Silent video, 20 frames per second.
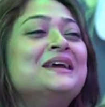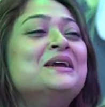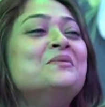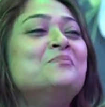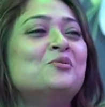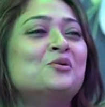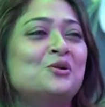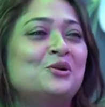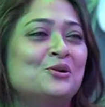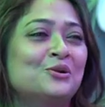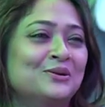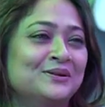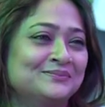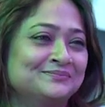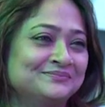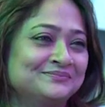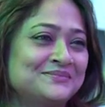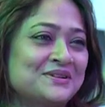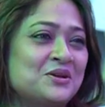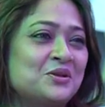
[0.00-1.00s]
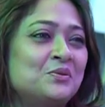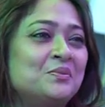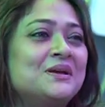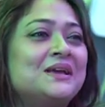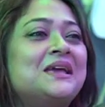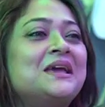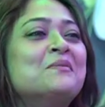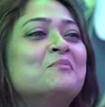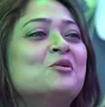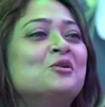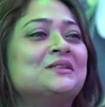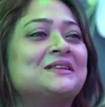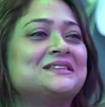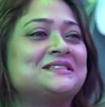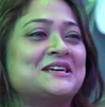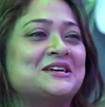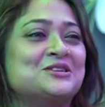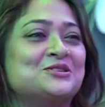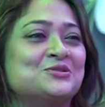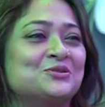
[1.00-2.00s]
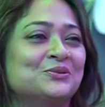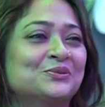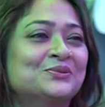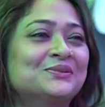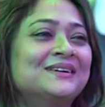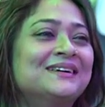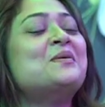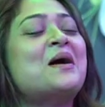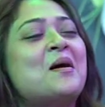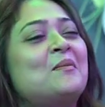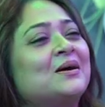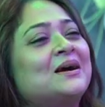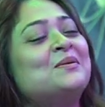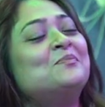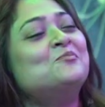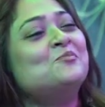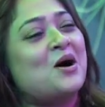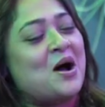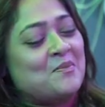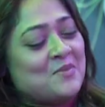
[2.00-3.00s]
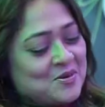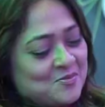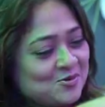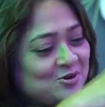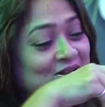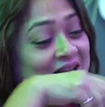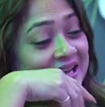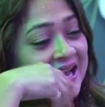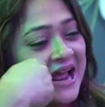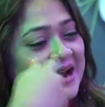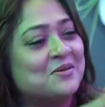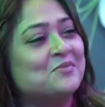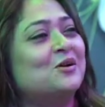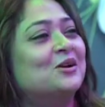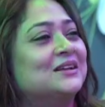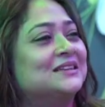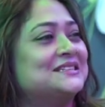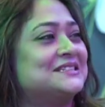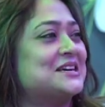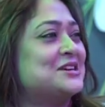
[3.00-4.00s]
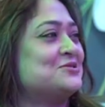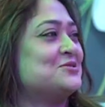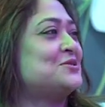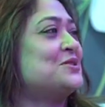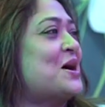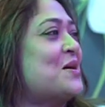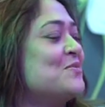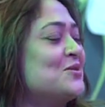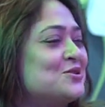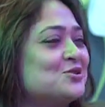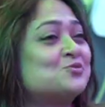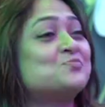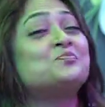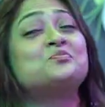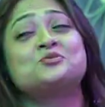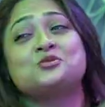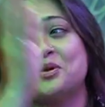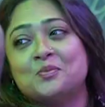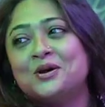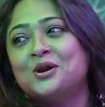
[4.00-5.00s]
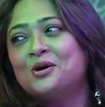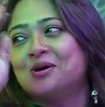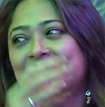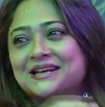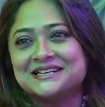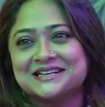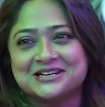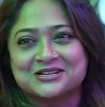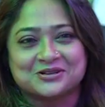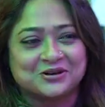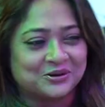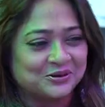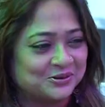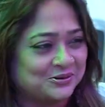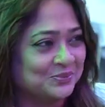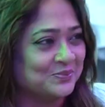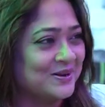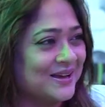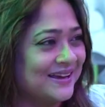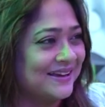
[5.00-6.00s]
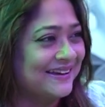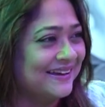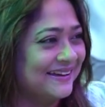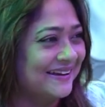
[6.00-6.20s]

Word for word: ই বললো তুমি কি বলতে চাইছো তুমি আমাকে আমার মুখ দিয়ে কেন বলাতে চাইছো আমি ছবির লোককে জিজ্ঞেস করো তুমি